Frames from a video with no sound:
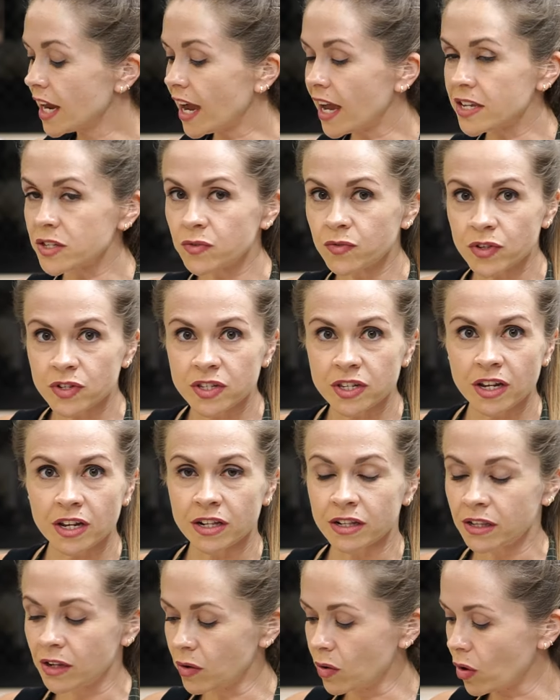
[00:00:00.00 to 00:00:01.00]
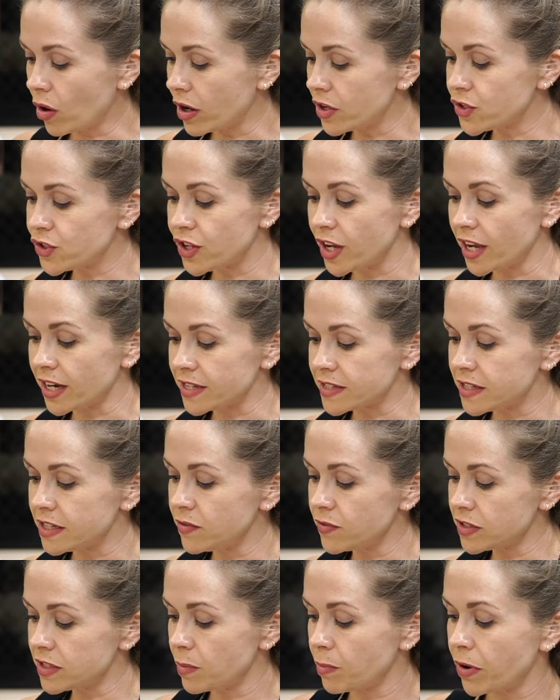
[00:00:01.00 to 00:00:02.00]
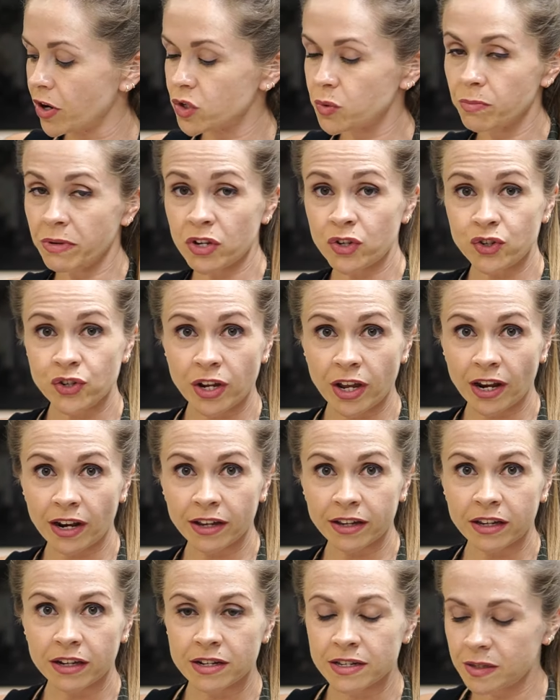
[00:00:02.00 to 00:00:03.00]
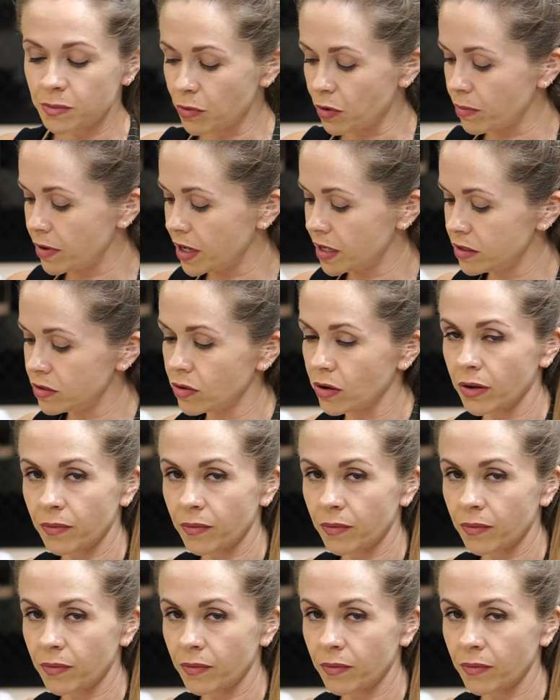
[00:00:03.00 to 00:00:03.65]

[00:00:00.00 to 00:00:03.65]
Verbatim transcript: Caso você não goste ela assim, você pode mexer ela aqui nesse momento,